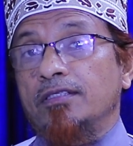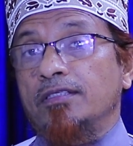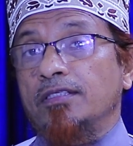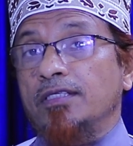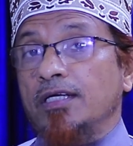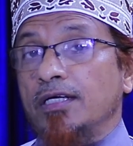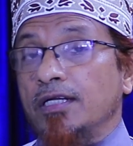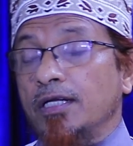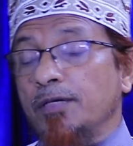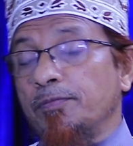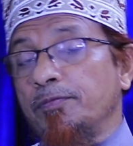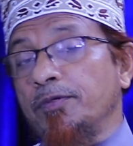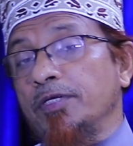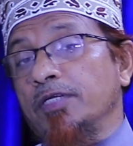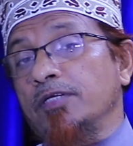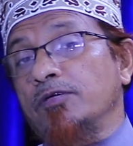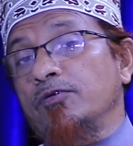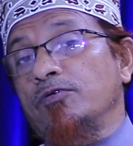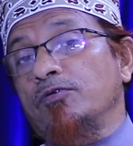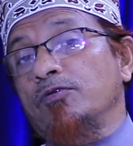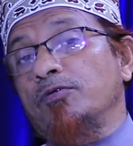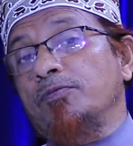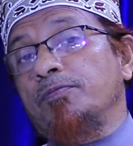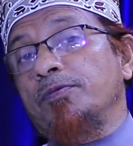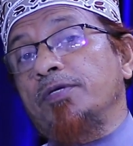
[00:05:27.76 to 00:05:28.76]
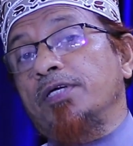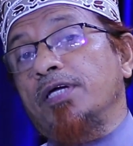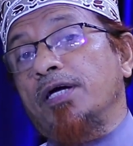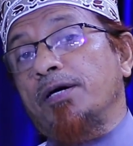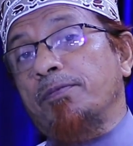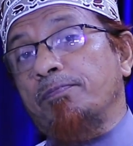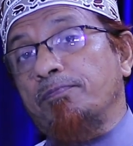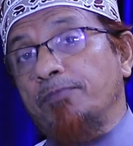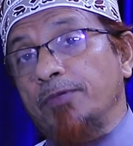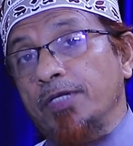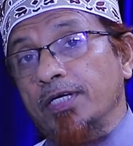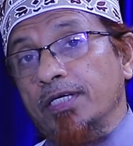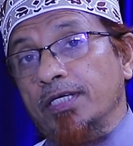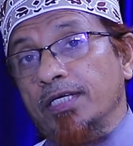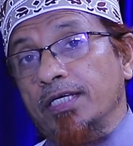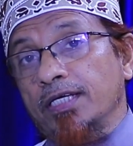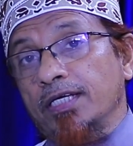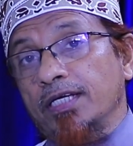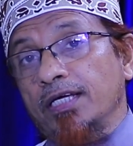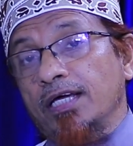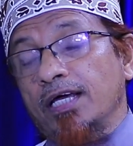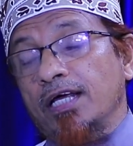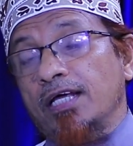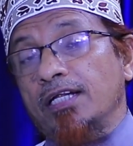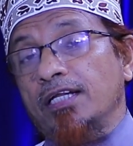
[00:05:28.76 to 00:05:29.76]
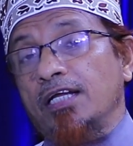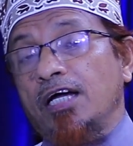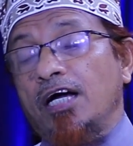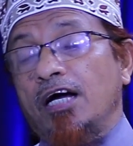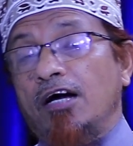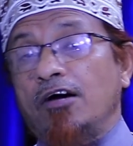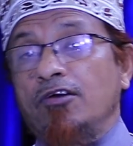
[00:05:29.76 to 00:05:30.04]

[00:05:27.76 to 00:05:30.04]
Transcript: তারা বের করবে আপনাকে আর